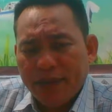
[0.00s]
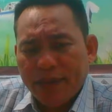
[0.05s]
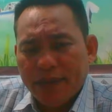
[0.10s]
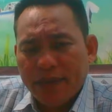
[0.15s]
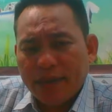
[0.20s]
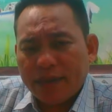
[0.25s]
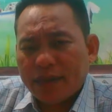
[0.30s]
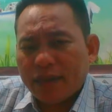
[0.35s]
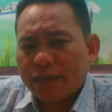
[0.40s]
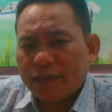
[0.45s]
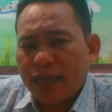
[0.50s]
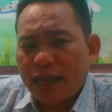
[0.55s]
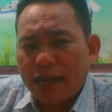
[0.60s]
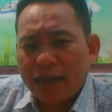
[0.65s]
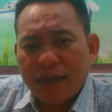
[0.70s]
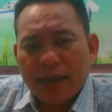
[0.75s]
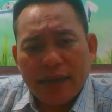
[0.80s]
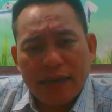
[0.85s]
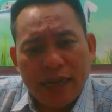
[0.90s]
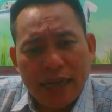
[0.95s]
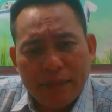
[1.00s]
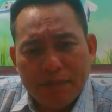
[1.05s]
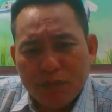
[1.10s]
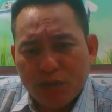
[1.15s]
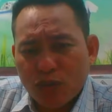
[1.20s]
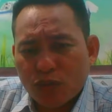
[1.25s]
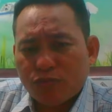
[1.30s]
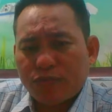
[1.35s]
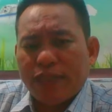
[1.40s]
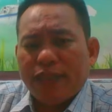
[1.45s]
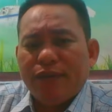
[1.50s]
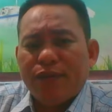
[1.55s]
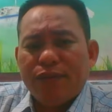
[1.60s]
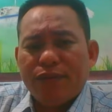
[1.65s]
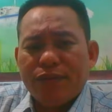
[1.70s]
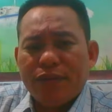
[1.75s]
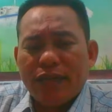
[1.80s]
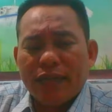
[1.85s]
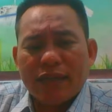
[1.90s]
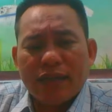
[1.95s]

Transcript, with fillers: à, có tháng là 50 triệu à,